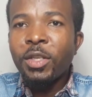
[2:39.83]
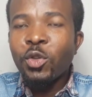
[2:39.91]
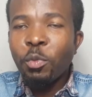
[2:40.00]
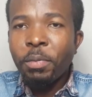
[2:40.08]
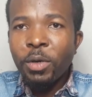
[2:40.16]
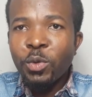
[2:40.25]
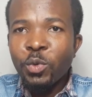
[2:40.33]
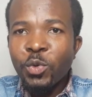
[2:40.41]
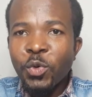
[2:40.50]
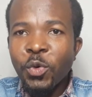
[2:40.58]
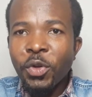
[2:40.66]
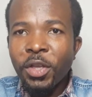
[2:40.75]

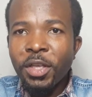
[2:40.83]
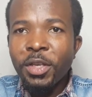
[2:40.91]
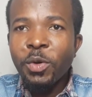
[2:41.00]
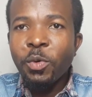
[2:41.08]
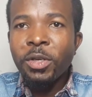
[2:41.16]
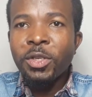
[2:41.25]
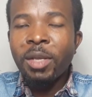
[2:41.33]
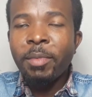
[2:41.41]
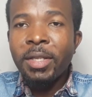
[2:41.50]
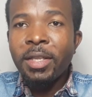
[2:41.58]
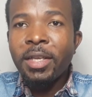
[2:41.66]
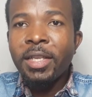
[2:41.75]
soprattutto in questa
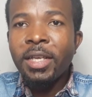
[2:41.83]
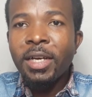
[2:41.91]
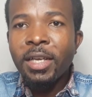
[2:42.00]
materia